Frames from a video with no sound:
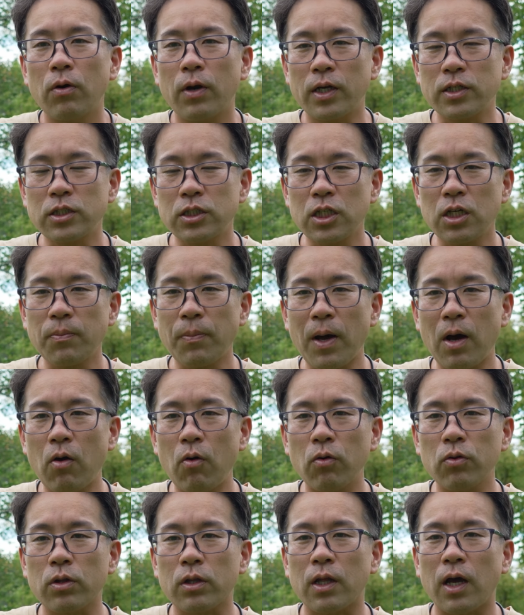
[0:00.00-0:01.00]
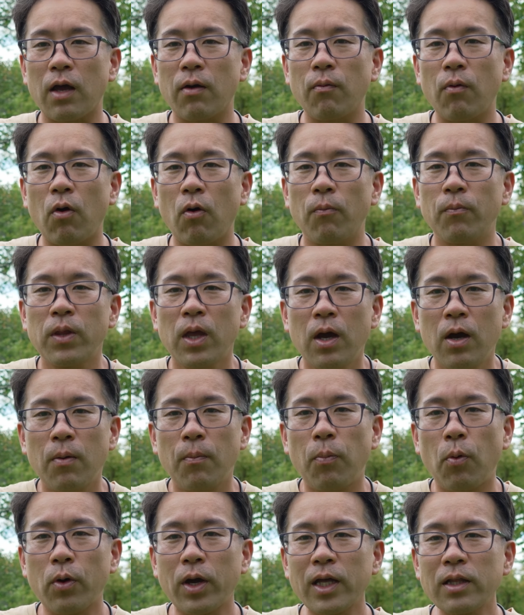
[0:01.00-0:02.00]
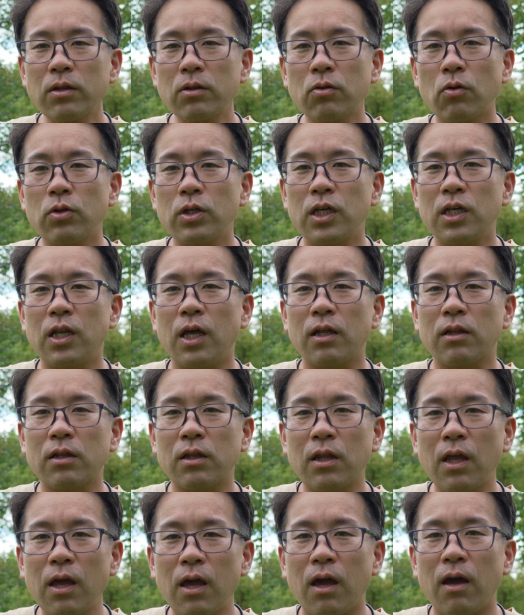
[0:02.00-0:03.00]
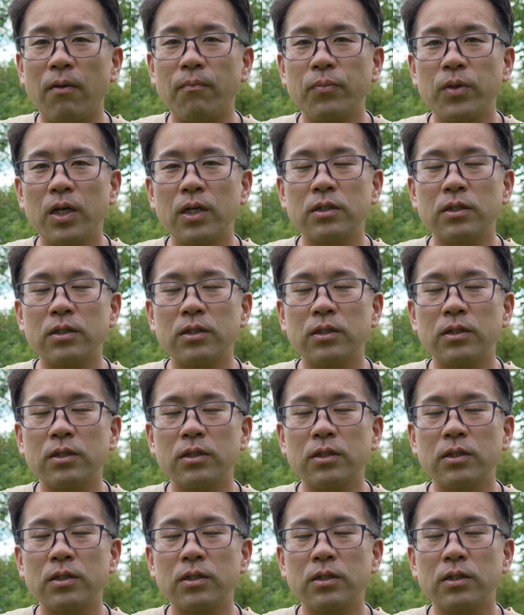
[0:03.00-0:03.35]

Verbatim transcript: レシーバー本体をポケットに入れて